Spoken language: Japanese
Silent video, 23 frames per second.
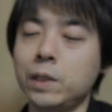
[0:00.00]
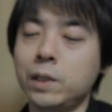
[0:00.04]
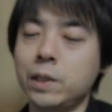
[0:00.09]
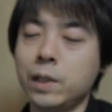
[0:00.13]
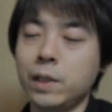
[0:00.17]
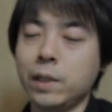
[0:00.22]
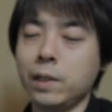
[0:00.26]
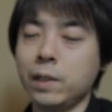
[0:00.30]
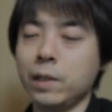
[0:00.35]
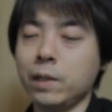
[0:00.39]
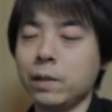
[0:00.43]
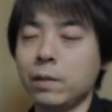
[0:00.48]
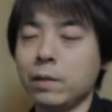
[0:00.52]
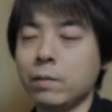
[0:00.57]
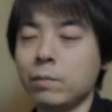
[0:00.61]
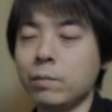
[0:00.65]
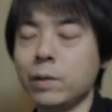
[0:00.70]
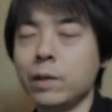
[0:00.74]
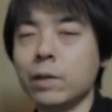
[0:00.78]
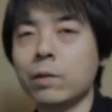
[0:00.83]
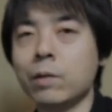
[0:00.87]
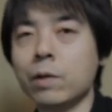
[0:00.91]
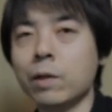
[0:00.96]
ちゃい
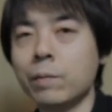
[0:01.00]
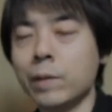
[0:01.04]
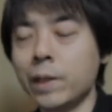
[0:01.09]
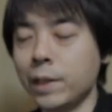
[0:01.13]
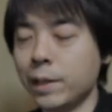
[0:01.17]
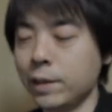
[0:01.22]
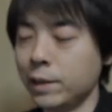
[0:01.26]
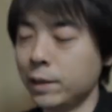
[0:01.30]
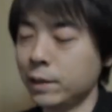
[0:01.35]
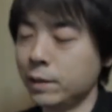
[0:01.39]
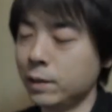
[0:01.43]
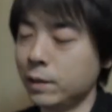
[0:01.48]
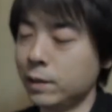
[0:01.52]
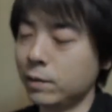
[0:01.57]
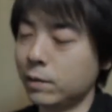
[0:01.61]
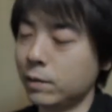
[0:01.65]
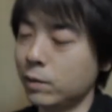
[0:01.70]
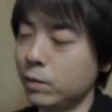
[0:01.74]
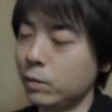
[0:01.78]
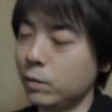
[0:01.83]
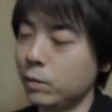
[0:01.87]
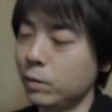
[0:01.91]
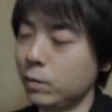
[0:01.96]
ビデオカメラなんです
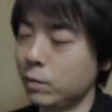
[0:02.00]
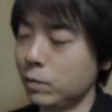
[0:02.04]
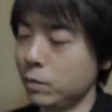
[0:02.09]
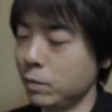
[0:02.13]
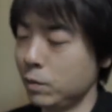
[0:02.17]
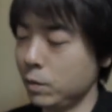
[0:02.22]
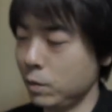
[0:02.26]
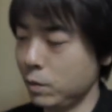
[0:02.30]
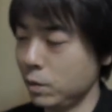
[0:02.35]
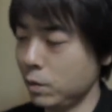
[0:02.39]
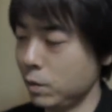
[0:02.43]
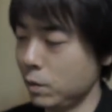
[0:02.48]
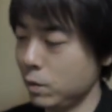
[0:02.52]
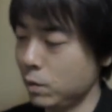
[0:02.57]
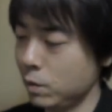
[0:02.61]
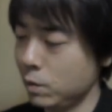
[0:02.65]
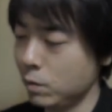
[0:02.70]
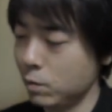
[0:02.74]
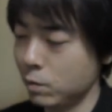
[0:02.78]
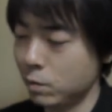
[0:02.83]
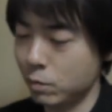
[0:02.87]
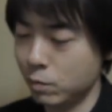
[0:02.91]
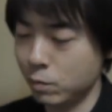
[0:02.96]
けど、
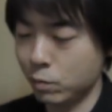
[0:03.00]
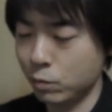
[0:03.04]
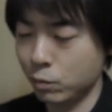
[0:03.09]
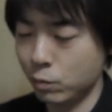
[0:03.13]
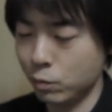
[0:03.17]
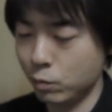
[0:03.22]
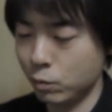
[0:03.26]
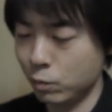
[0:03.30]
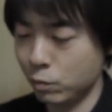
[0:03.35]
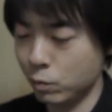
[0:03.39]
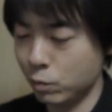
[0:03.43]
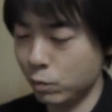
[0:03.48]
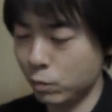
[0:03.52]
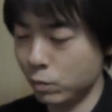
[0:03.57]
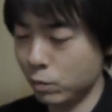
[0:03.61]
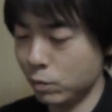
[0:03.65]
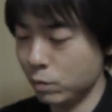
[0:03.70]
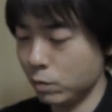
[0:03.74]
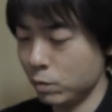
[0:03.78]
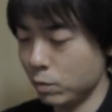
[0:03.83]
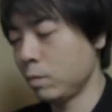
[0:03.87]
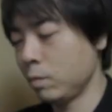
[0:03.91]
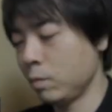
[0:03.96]
こういうのを
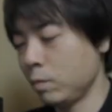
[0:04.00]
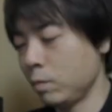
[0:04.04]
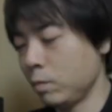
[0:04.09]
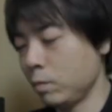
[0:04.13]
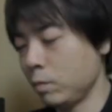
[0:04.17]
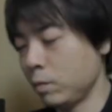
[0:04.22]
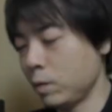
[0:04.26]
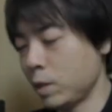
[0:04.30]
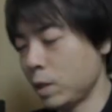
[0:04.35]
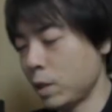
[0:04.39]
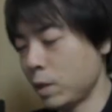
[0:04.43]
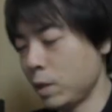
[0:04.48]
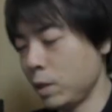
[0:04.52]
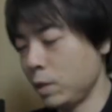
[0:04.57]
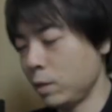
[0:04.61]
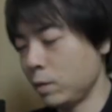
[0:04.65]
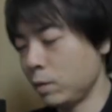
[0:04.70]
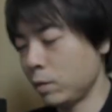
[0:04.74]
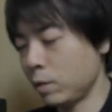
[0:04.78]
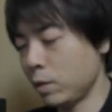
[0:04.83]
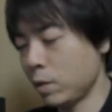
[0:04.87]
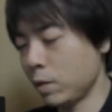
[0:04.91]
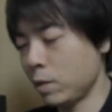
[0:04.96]
雲台に
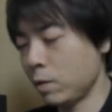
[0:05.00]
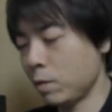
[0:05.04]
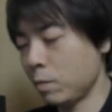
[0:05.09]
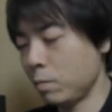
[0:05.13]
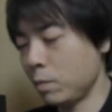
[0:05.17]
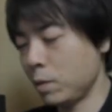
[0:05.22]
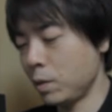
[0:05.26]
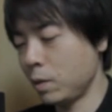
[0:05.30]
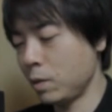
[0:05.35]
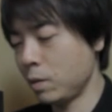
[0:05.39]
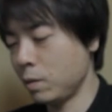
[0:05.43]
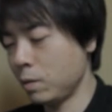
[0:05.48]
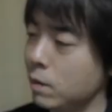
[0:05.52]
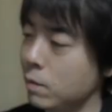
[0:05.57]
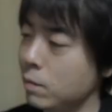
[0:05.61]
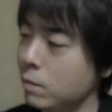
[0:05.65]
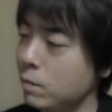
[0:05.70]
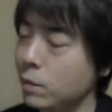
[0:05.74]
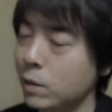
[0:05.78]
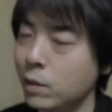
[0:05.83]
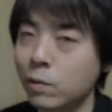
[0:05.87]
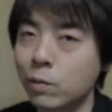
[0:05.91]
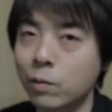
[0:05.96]
つければ
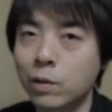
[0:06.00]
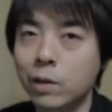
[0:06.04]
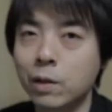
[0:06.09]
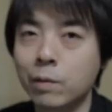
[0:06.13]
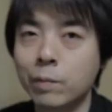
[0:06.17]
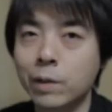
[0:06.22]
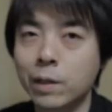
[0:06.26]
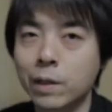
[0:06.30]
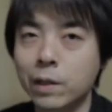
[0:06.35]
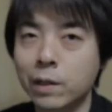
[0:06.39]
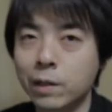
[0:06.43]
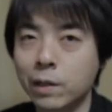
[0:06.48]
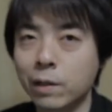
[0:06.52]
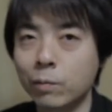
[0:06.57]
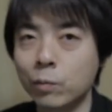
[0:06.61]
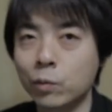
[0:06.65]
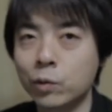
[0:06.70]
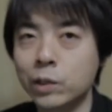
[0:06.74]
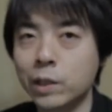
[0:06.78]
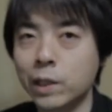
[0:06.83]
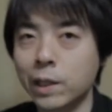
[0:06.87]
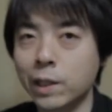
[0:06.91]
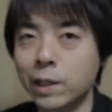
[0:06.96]
ビデオカメラが手
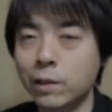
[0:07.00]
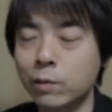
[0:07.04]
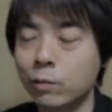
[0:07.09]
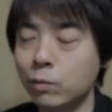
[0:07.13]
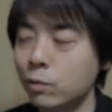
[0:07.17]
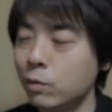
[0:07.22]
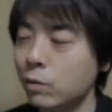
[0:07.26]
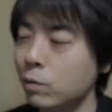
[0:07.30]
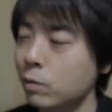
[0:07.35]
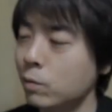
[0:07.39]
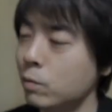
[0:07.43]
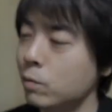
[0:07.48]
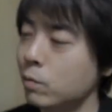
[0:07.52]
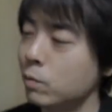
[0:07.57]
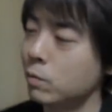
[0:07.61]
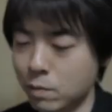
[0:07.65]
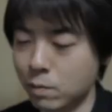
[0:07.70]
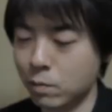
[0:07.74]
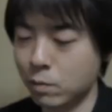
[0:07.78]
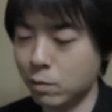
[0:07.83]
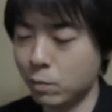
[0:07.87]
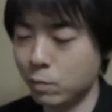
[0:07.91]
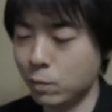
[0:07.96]
持ちできるっていう、
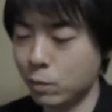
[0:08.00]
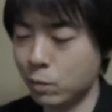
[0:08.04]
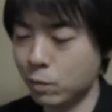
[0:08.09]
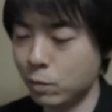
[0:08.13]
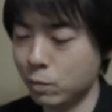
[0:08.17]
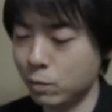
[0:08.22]
これも